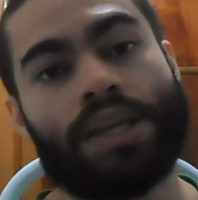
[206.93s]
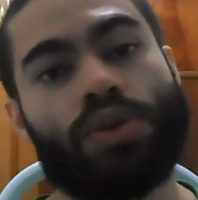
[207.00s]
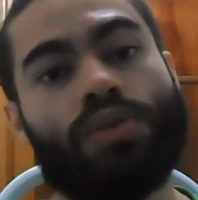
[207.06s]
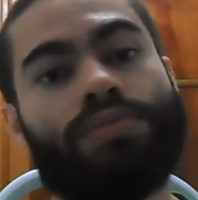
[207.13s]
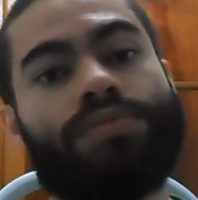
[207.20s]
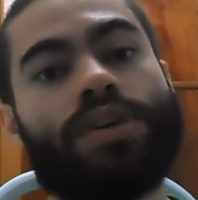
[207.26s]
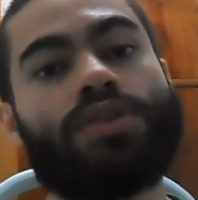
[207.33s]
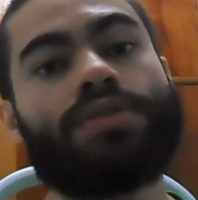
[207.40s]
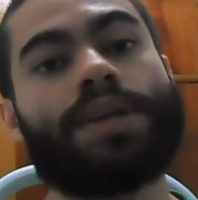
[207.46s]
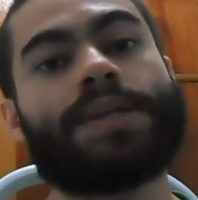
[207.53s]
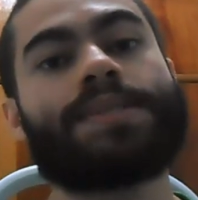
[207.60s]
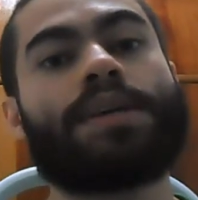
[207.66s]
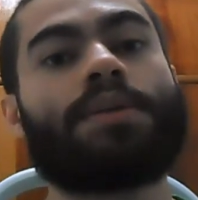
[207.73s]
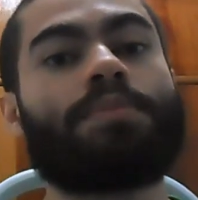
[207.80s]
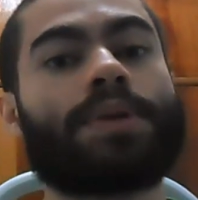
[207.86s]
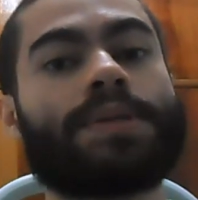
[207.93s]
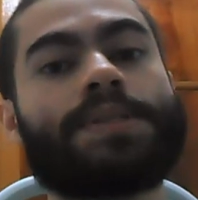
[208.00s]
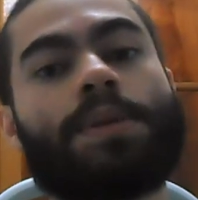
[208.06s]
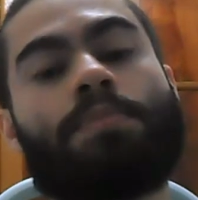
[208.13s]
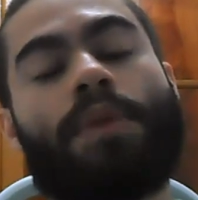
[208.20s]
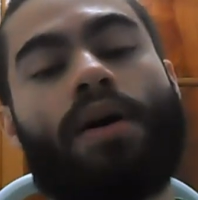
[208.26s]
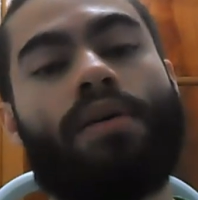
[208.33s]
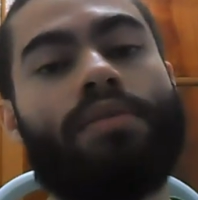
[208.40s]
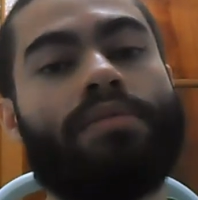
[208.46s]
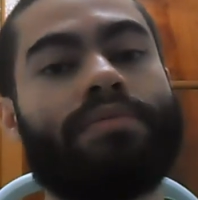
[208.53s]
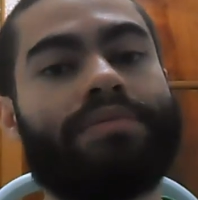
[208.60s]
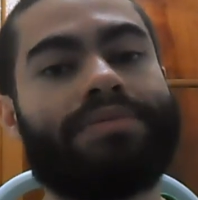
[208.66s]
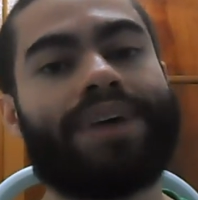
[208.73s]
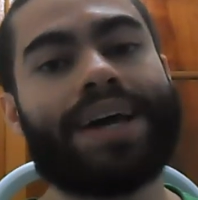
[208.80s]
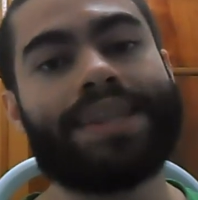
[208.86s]
E o vídeo da série principal
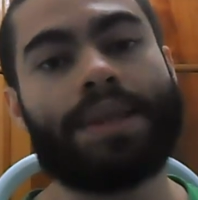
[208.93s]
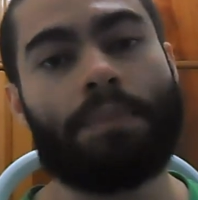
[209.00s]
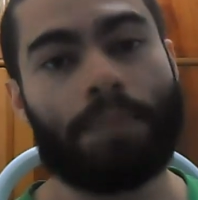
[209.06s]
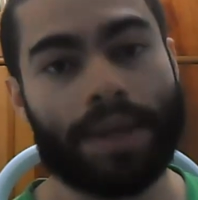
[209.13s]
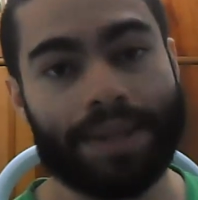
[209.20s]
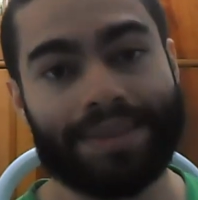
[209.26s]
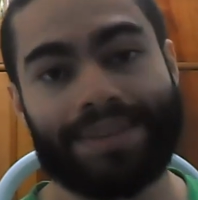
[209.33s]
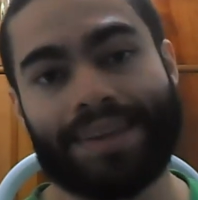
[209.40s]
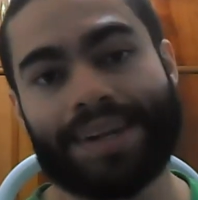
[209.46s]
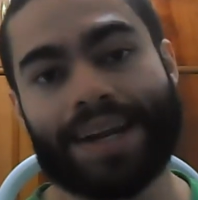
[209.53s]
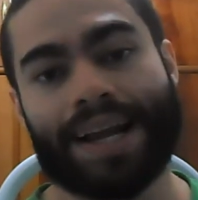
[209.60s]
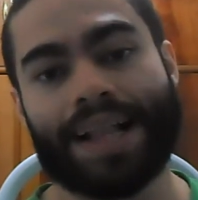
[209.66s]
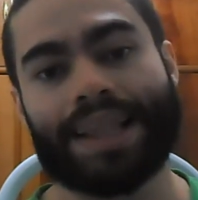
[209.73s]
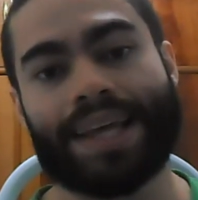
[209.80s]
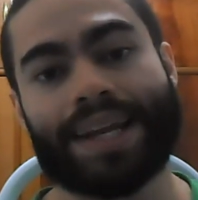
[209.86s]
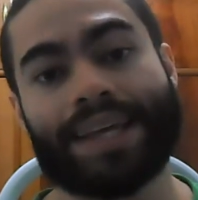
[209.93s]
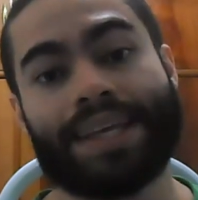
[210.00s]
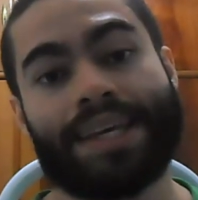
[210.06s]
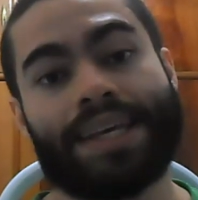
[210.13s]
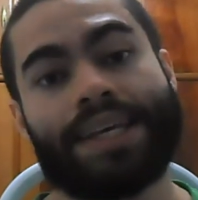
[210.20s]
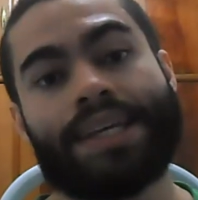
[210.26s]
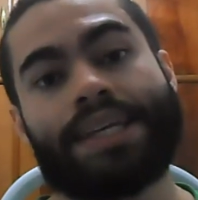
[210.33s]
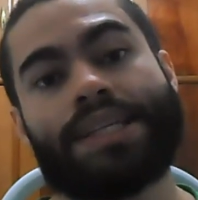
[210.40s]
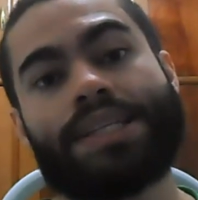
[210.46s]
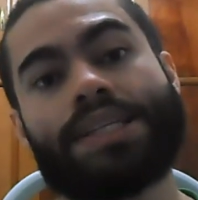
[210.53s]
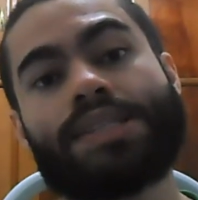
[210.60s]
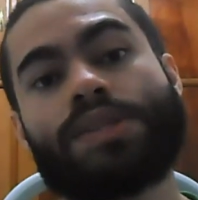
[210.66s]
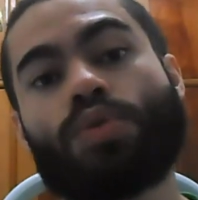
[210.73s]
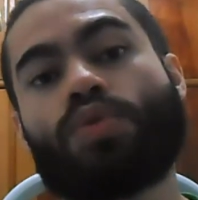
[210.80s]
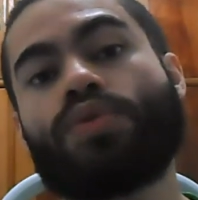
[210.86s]
vai depender, galera,
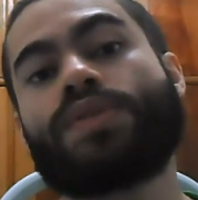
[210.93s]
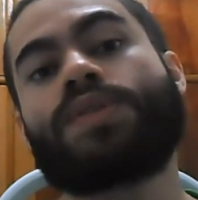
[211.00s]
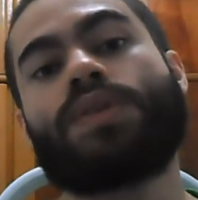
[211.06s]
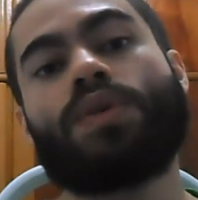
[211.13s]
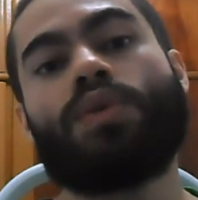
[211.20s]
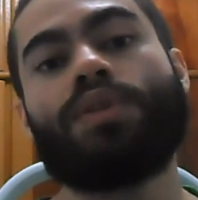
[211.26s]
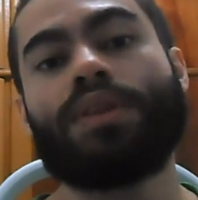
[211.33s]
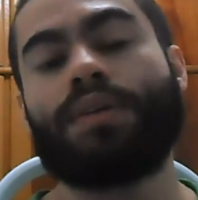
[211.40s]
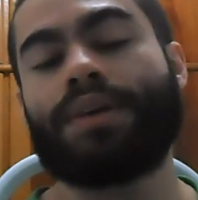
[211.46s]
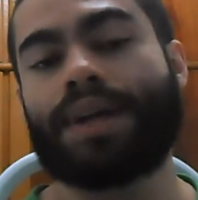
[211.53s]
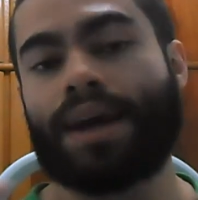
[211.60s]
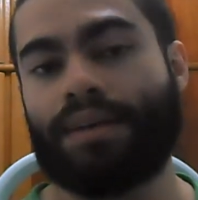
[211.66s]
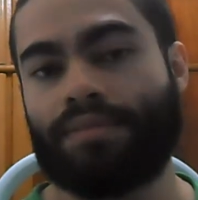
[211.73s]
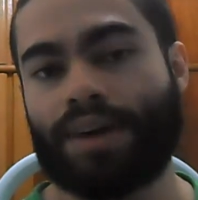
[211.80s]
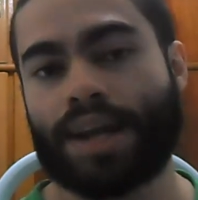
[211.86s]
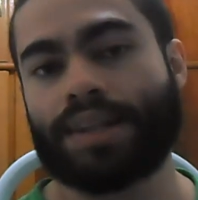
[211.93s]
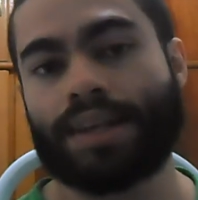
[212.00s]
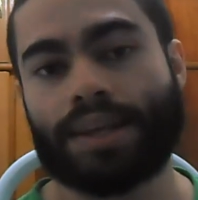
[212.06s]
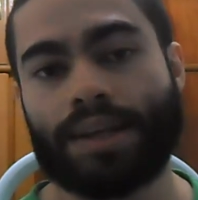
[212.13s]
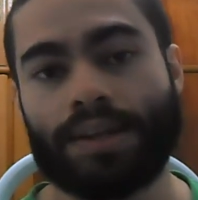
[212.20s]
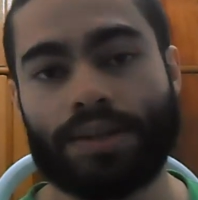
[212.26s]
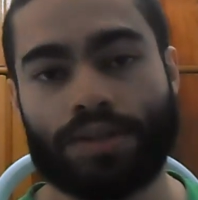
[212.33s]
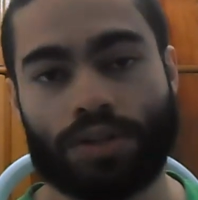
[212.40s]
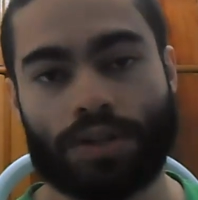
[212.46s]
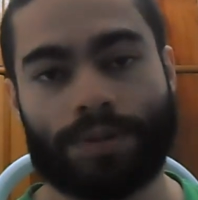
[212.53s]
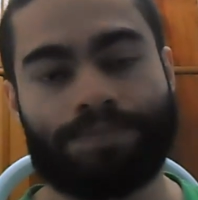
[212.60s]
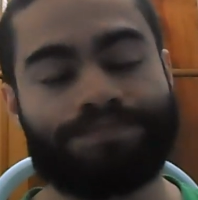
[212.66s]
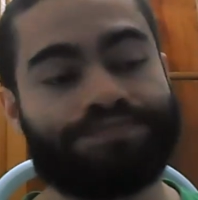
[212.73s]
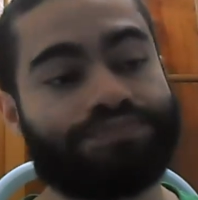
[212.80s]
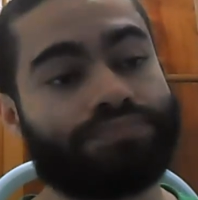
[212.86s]
de se eu consigo ou não gravar naquele
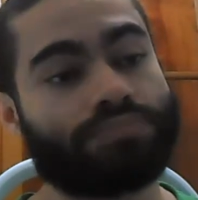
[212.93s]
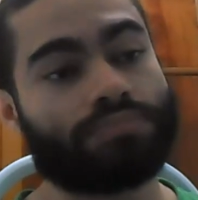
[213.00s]
dia.